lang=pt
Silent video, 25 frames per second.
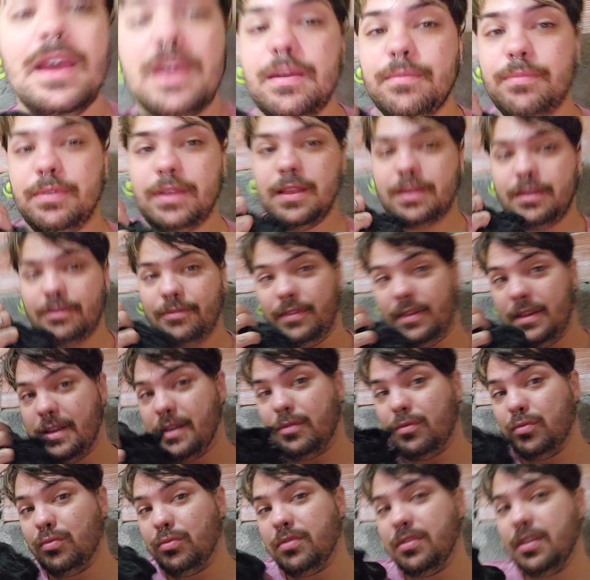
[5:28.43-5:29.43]
porque ele fica
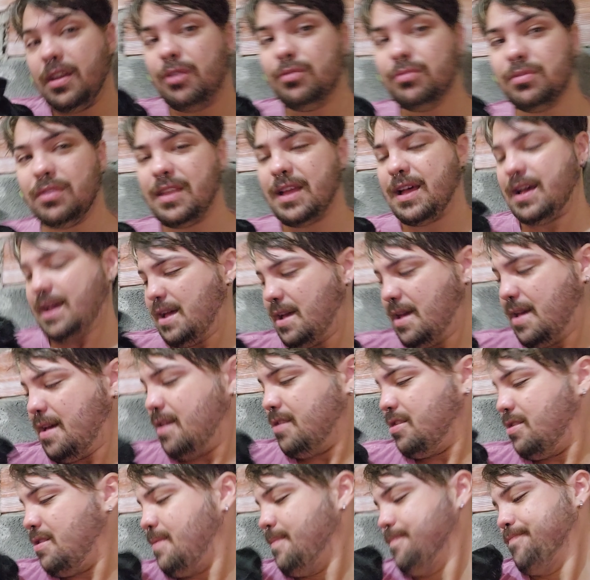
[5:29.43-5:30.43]
com
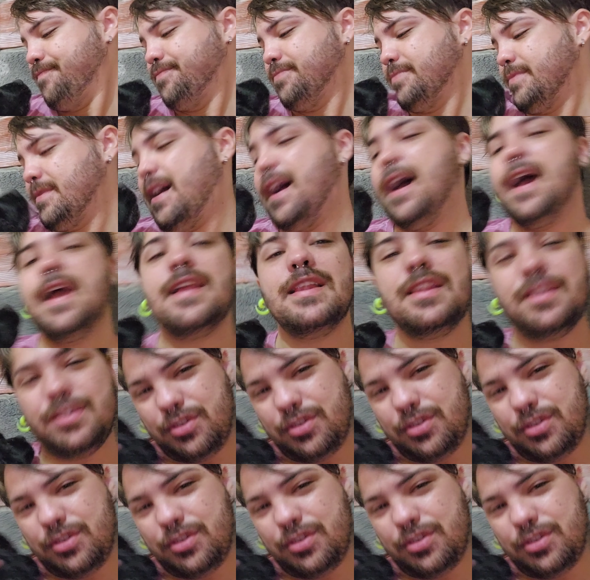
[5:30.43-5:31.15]
saudade. Aí ele